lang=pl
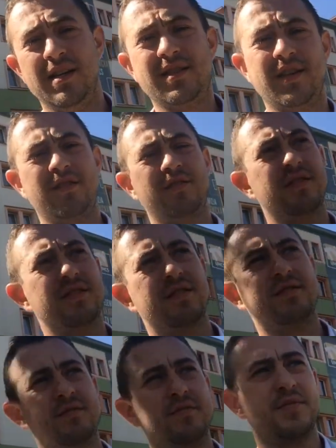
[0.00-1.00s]
ISEC to
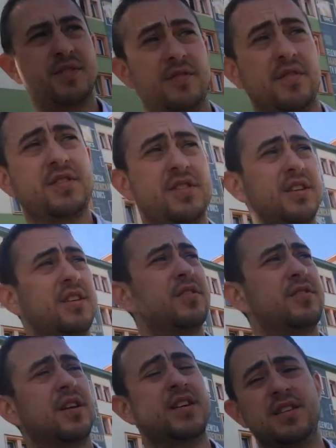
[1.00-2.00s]
jest
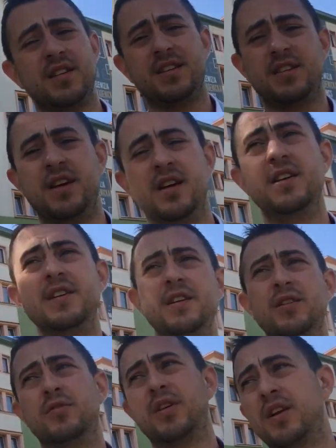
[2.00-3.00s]
stowarzyszenie, organizacja,
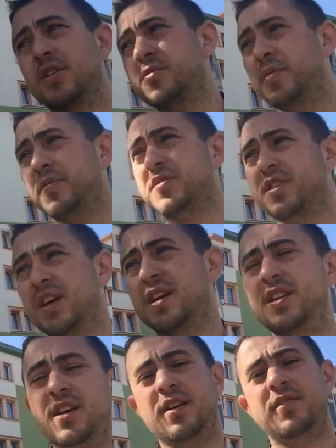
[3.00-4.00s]
która
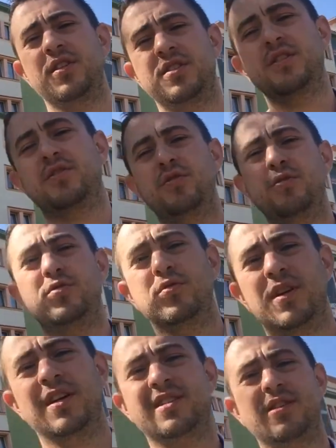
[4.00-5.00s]
rozpowszechnia właśnie
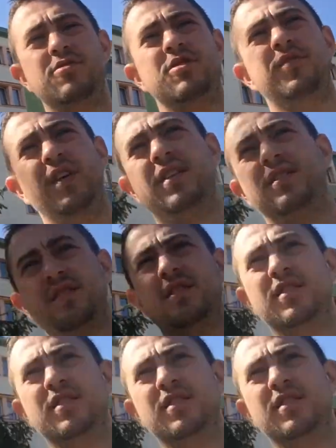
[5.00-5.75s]
kulturę cały świat.